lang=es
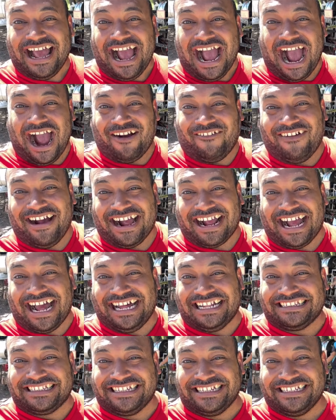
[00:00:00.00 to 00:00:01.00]

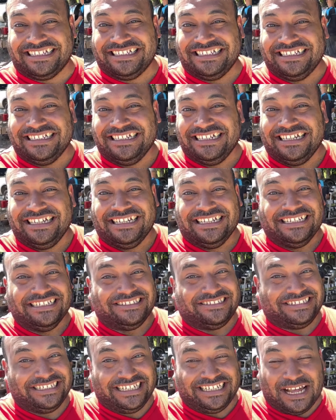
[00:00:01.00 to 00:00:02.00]
aguacate,
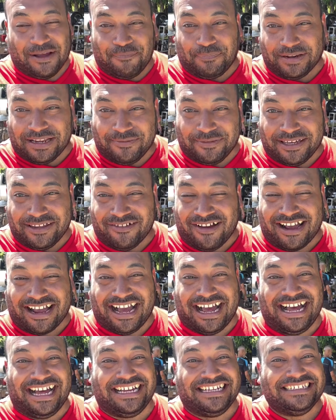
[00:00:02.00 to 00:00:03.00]
china exprimido
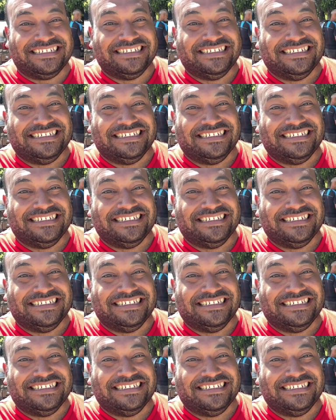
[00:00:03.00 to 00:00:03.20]
acá.